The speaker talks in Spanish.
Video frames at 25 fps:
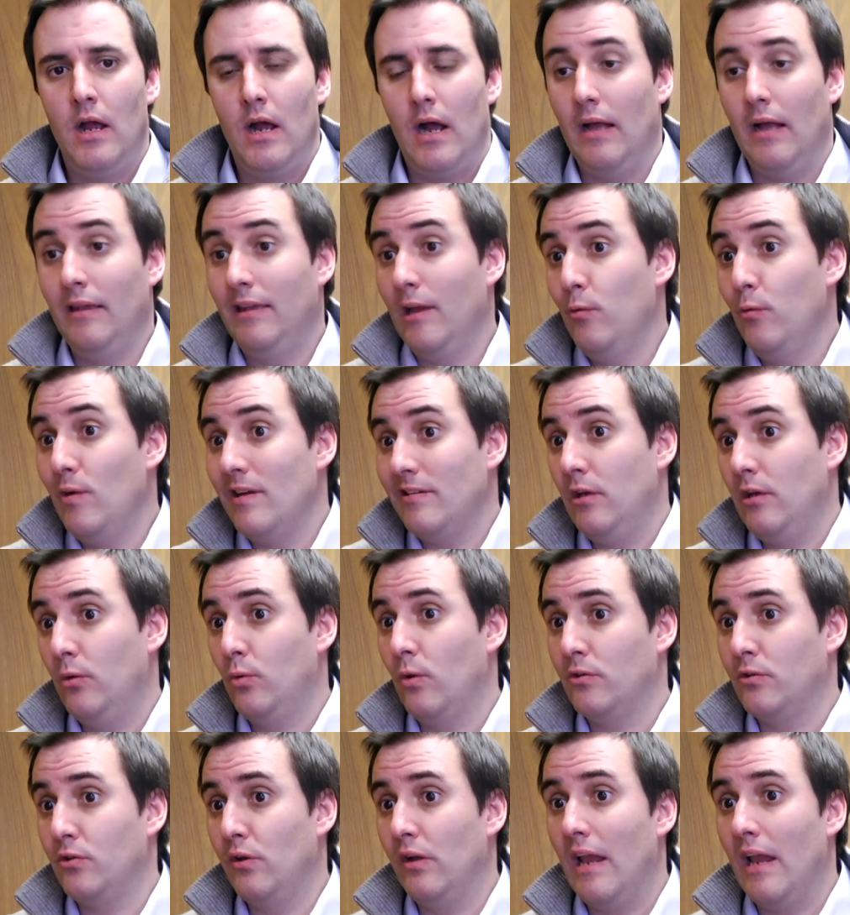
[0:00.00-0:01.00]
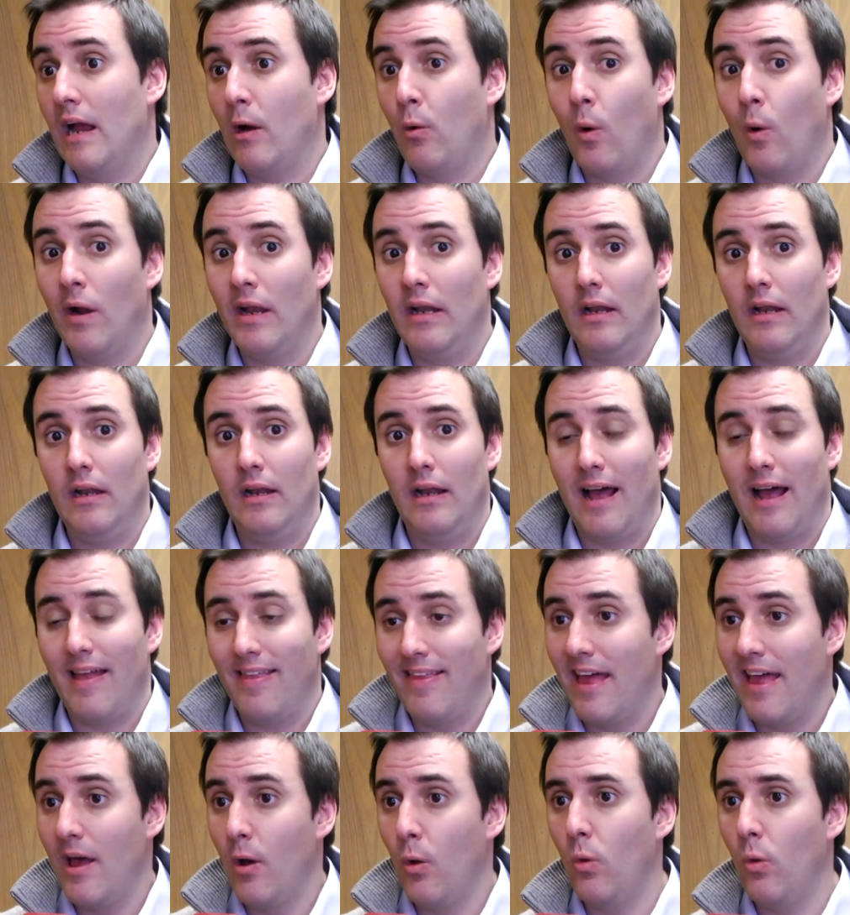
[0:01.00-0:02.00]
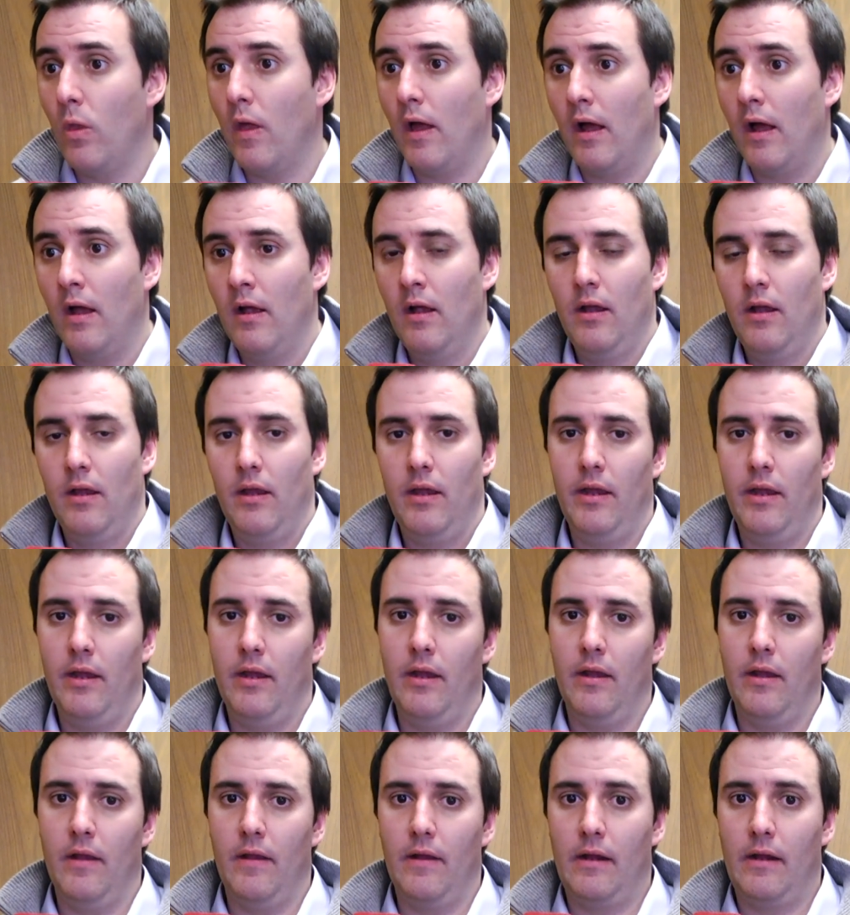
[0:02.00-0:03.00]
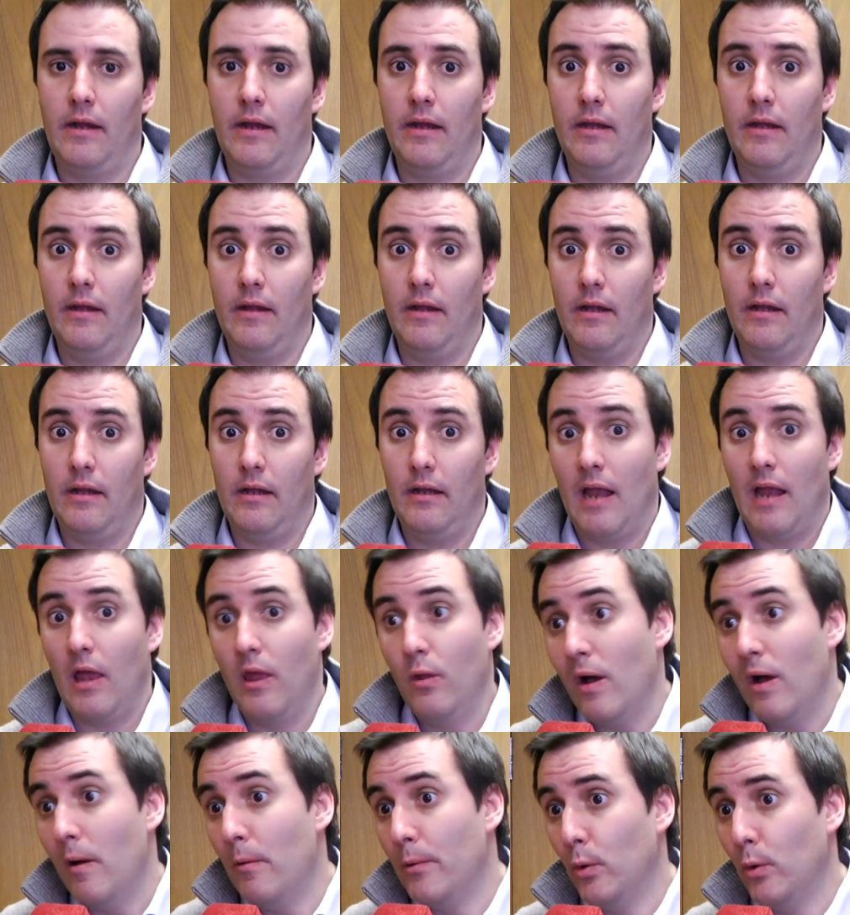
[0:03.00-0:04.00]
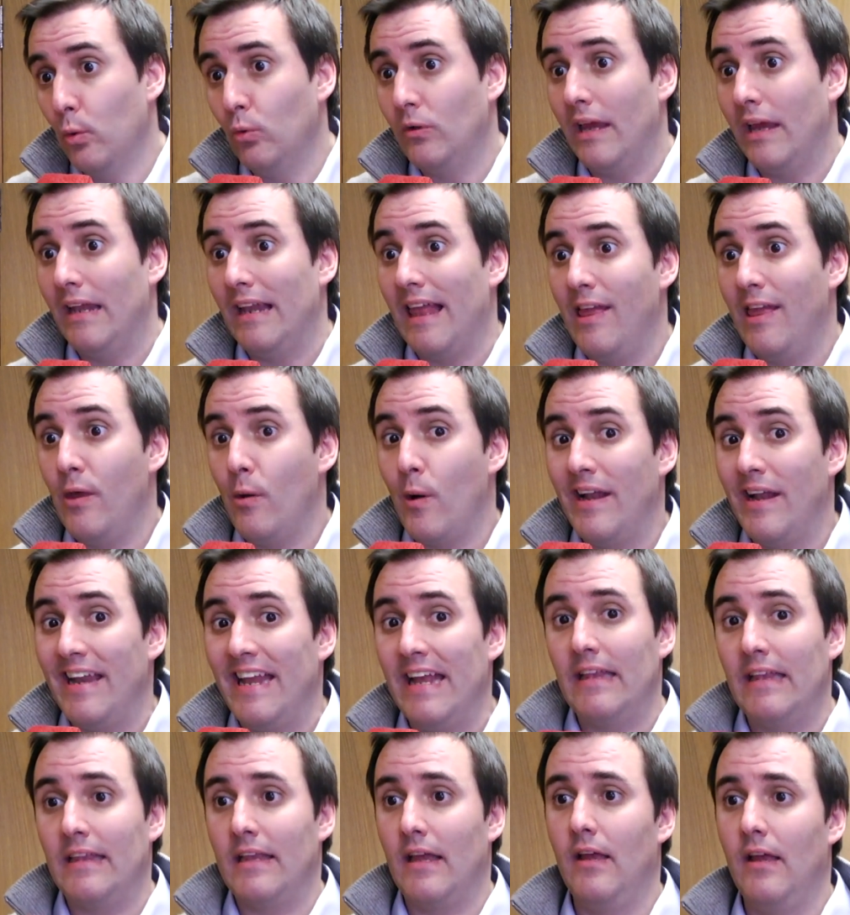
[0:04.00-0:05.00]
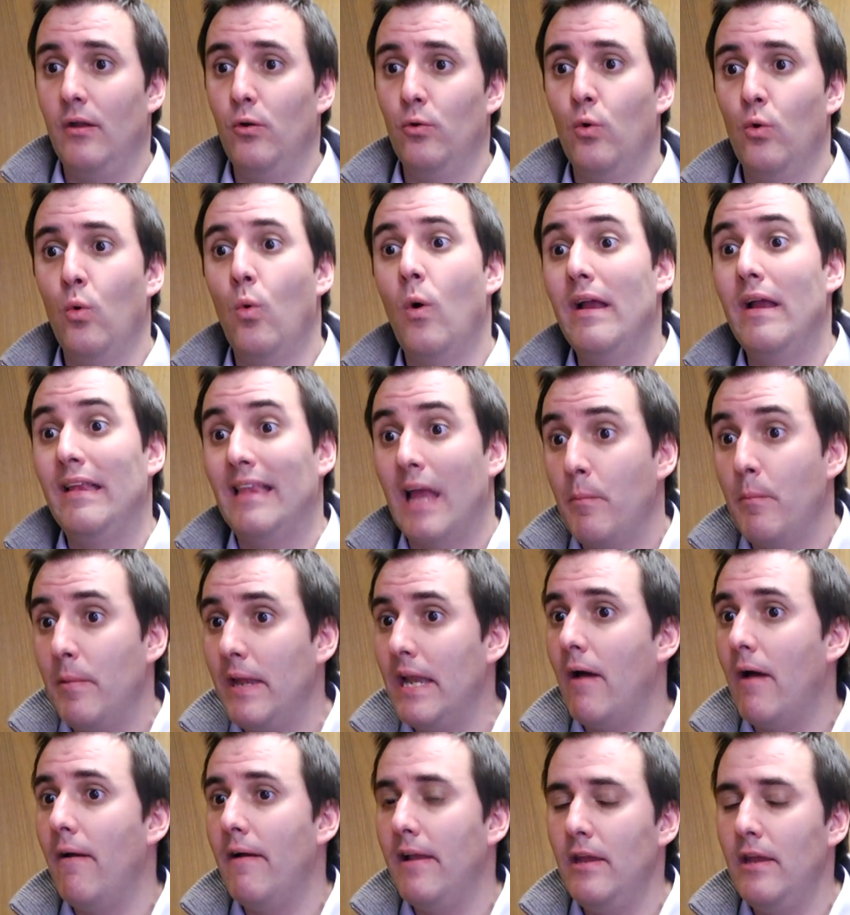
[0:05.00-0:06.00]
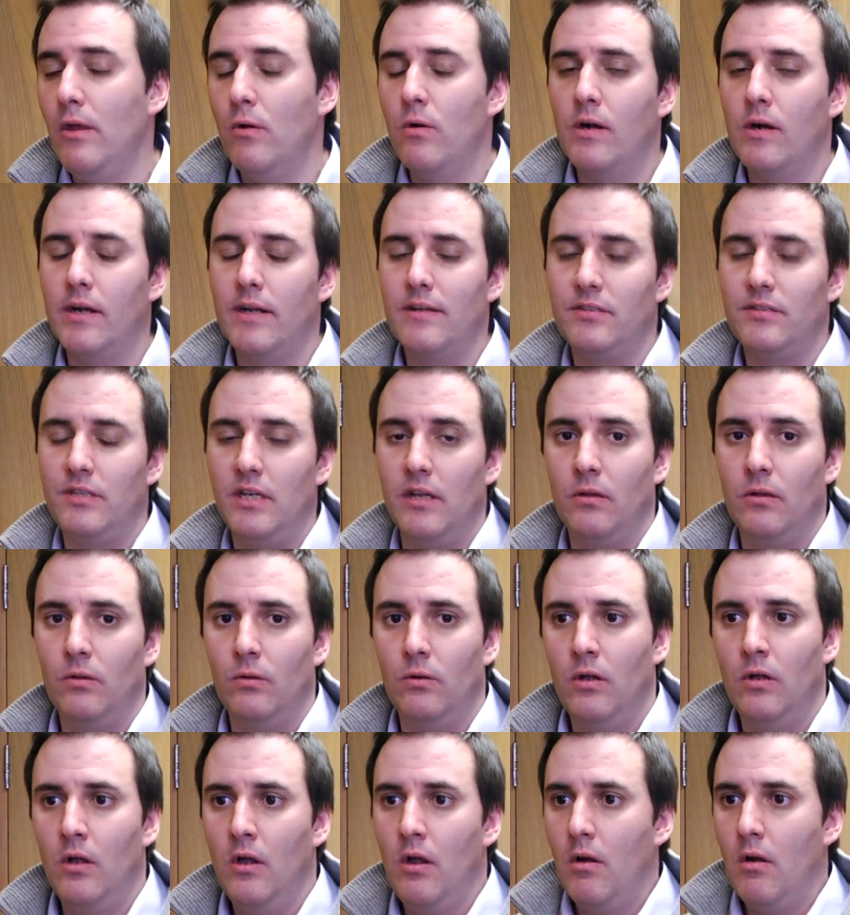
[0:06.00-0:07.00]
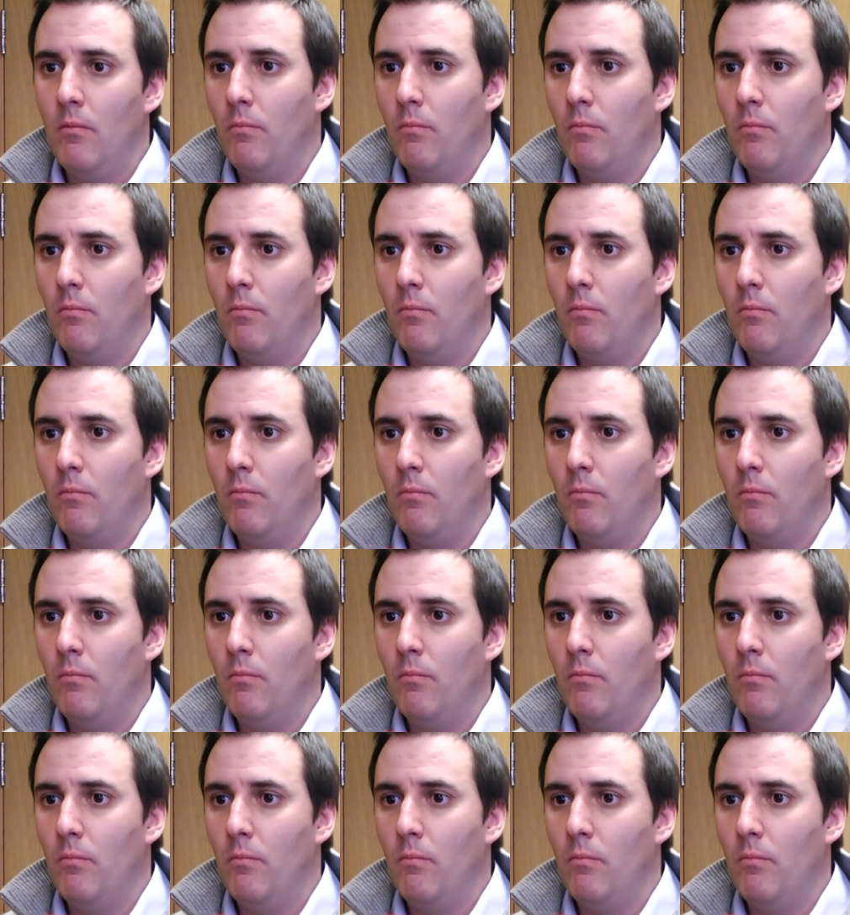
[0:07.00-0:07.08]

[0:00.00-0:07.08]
ante una situación en la cual la deuda, eh, que, la deuda bruta y la deuda neta del Uruguay también ha venido creciendo.